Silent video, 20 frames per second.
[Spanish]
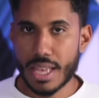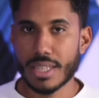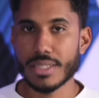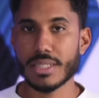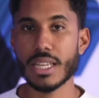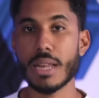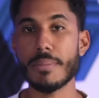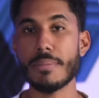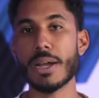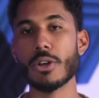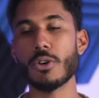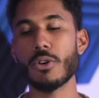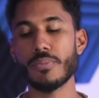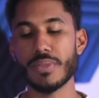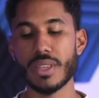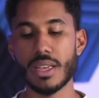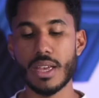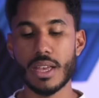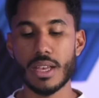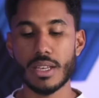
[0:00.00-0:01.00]
Sin embargo,
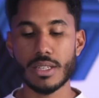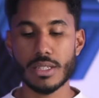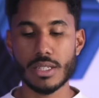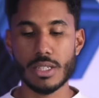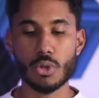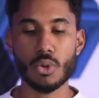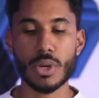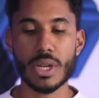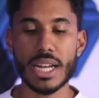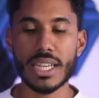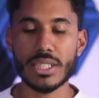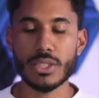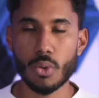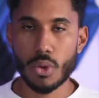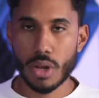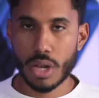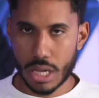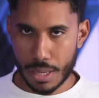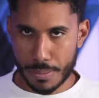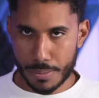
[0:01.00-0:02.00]
si tú quieres hacer
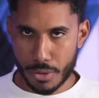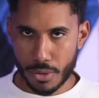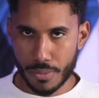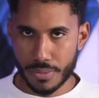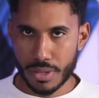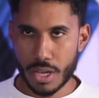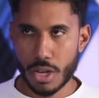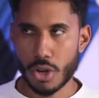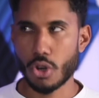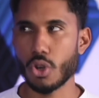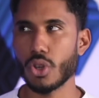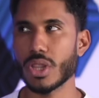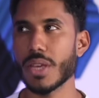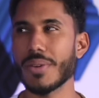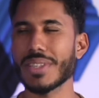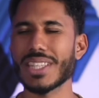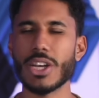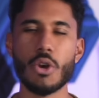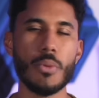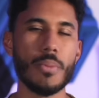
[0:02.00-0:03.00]
un cambio, no
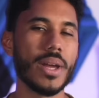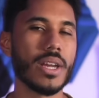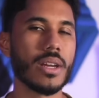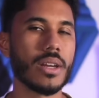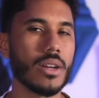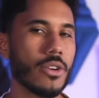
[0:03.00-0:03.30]
debes de comer